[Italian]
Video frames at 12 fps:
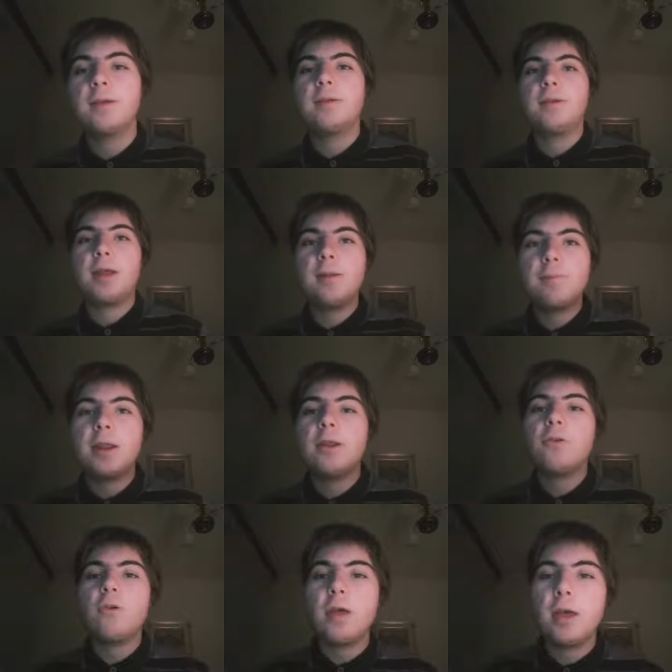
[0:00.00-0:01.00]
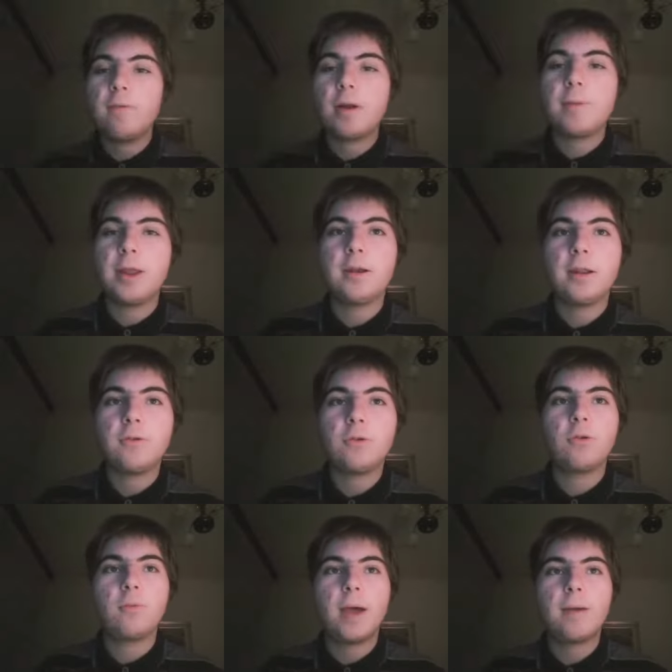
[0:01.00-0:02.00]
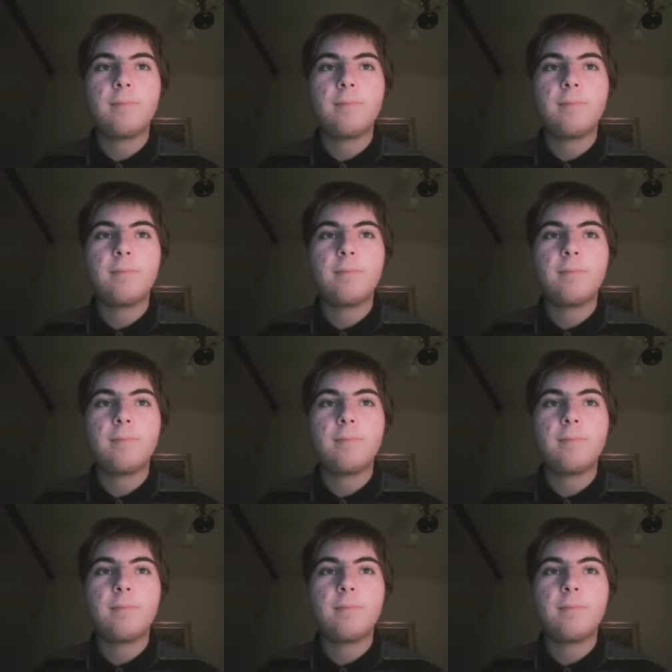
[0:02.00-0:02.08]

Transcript: si è ripreso e veramente secondo me...